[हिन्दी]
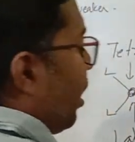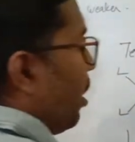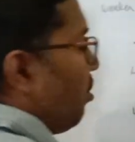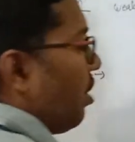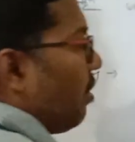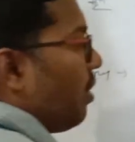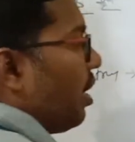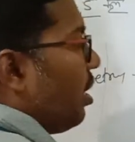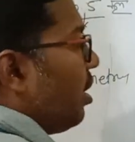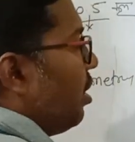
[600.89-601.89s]
लिगेंड जुड़े हुए
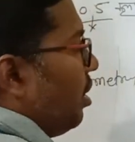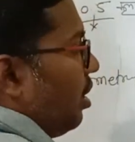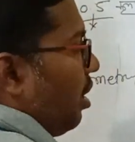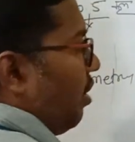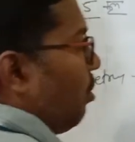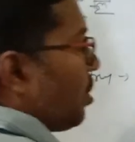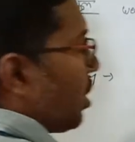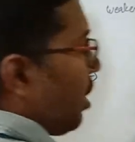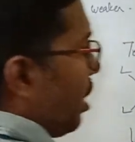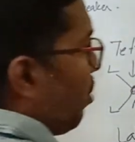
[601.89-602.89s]
हैं और हो
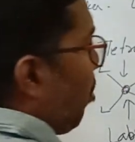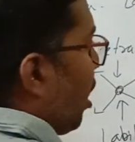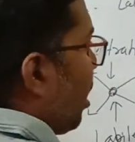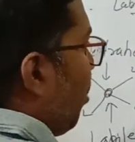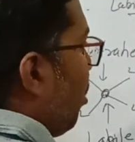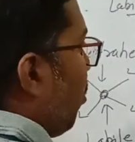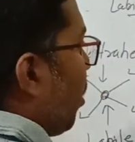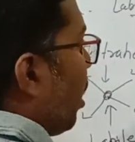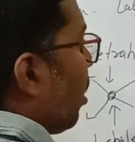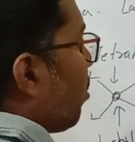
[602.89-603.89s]
सकता है ये बल्कि भी
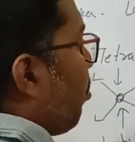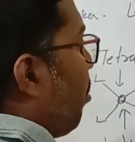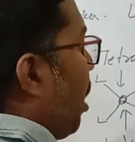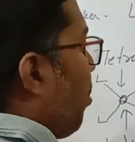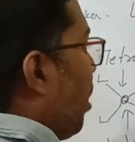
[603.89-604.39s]
होंगे बड़े